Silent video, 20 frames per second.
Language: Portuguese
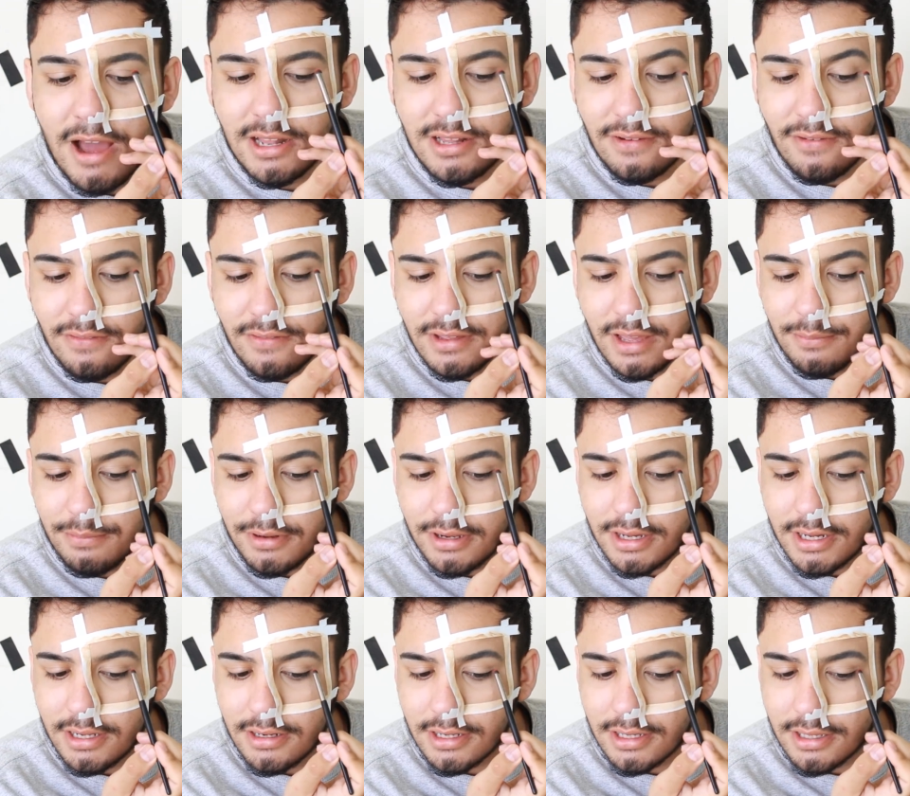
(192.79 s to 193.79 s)
Mas eu vou vir
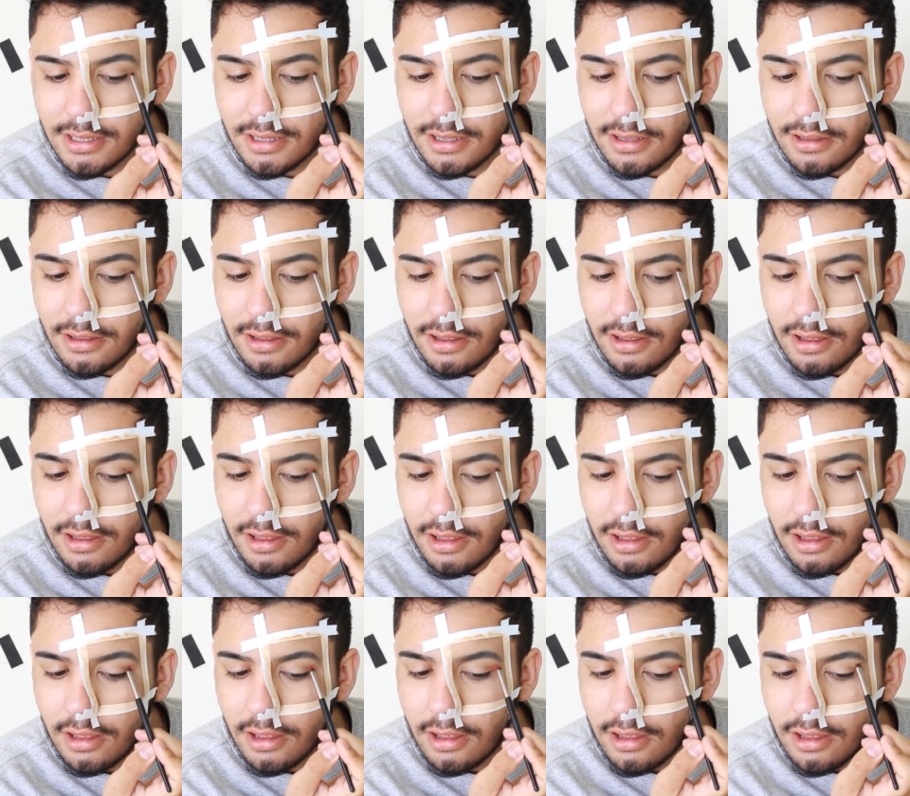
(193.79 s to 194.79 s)
aplicando aqui, ó.
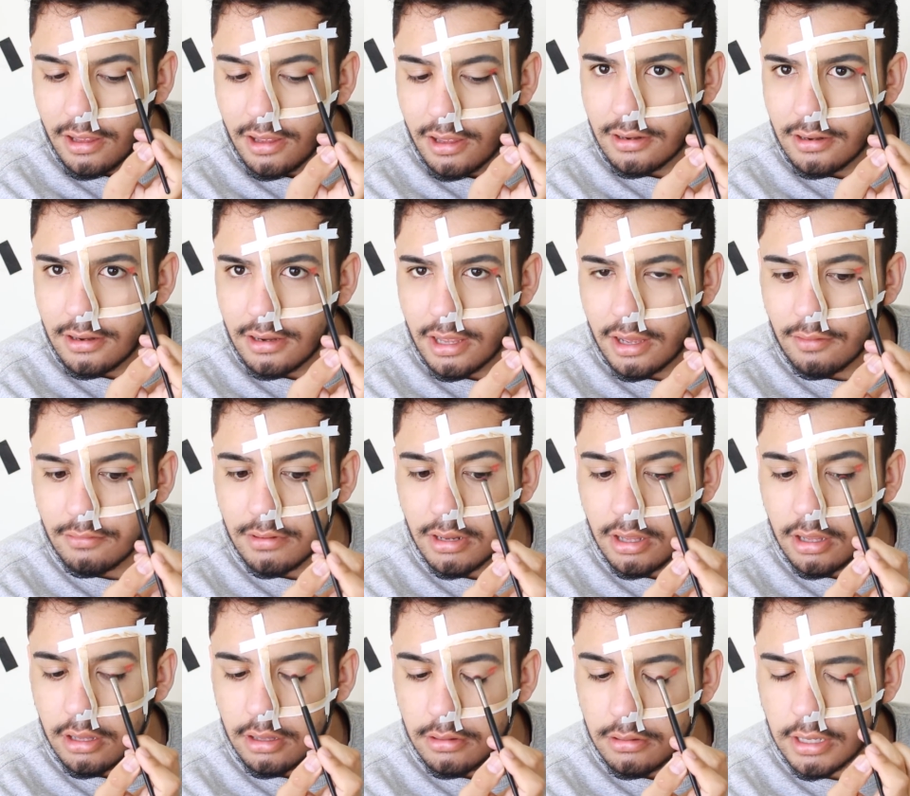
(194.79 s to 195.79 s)
Não,
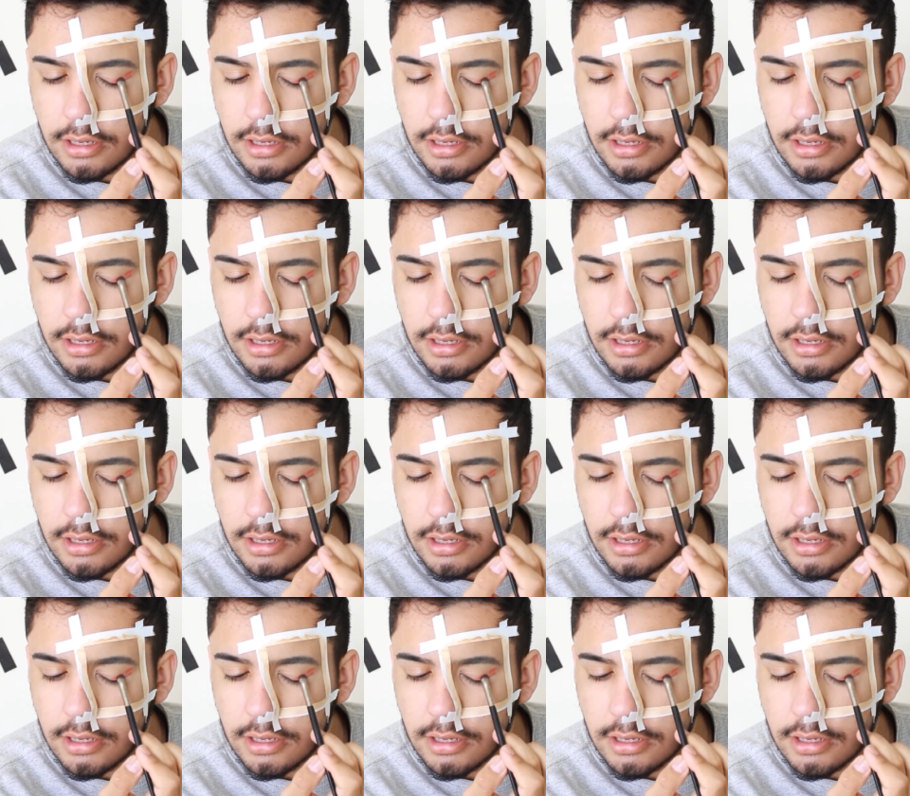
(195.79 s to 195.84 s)
né?